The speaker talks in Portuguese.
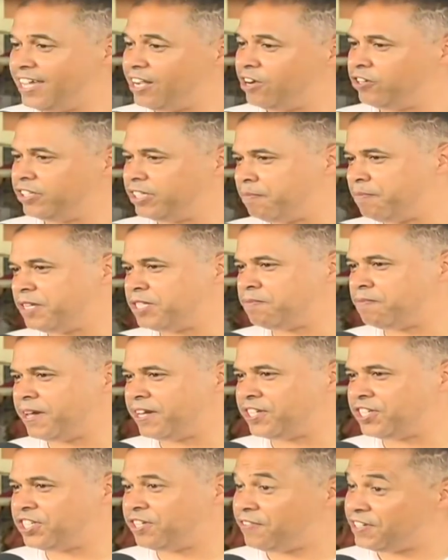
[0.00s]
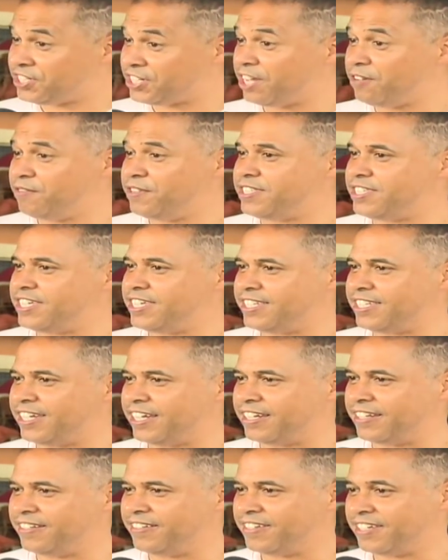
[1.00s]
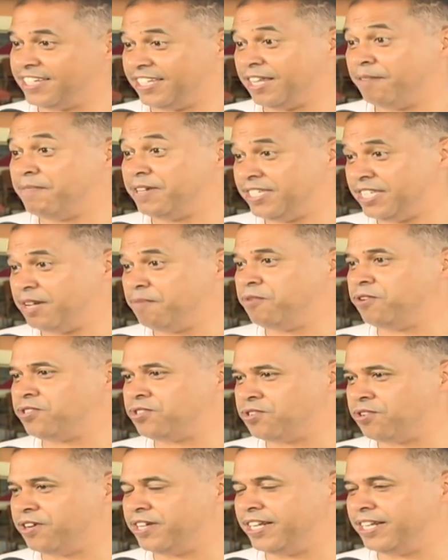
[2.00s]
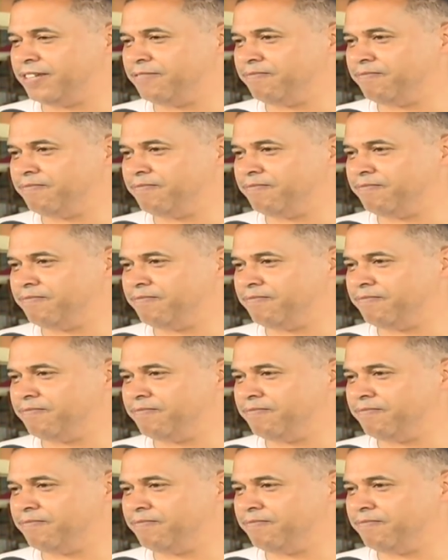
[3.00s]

outra perspectiva é de quem visita, que também se emociona, né?